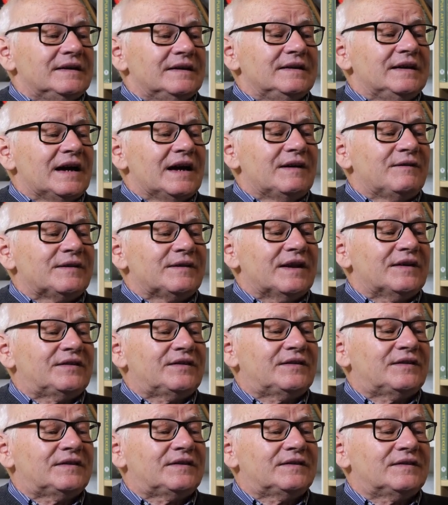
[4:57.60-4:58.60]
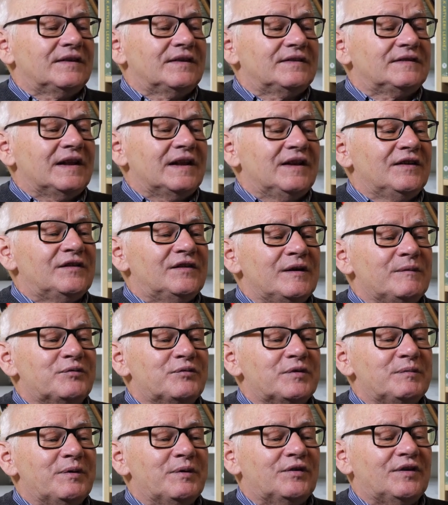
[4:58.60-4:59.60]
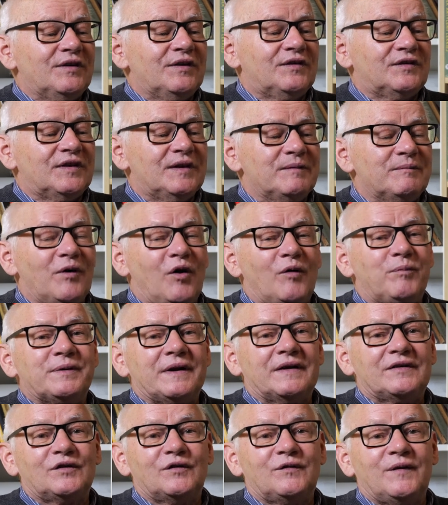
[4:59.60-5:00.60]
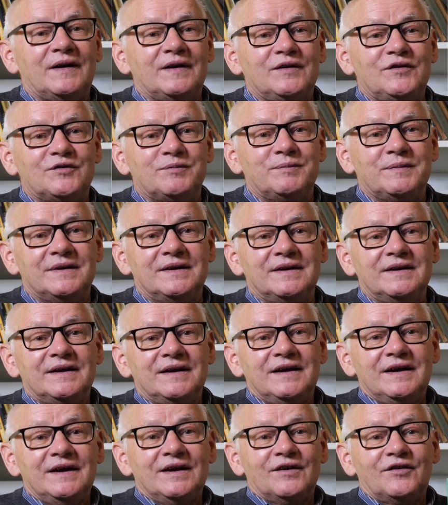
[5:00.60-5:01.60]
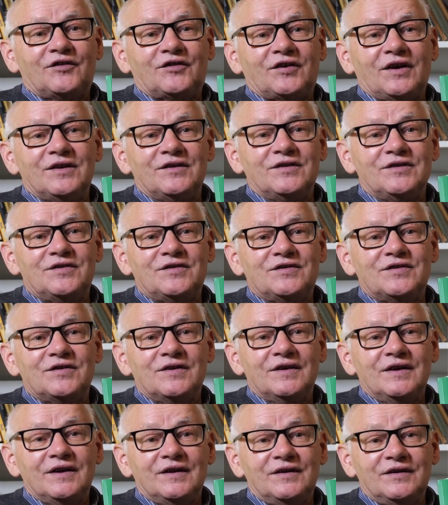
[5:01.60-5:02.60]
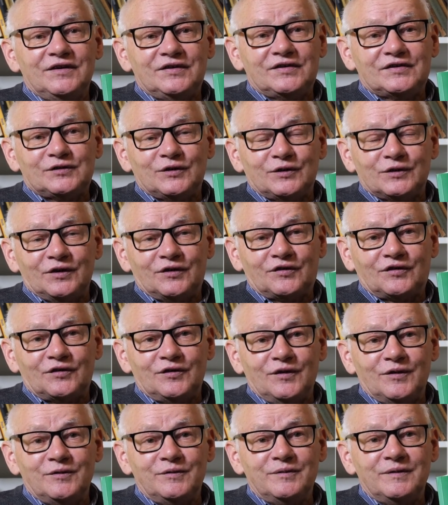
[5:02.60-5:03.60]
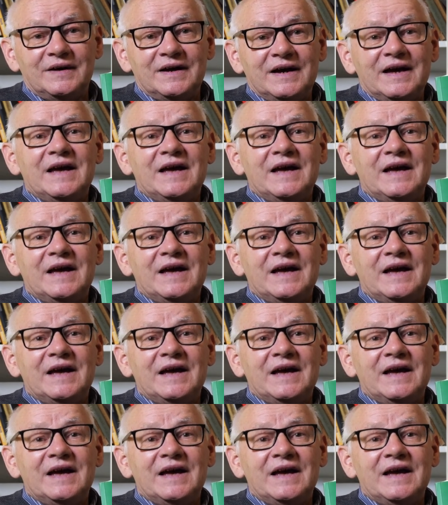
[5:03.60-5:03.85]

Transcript: Ja wraz ze Stanisławem Przybyszewskim opracowaliśmy część historyczną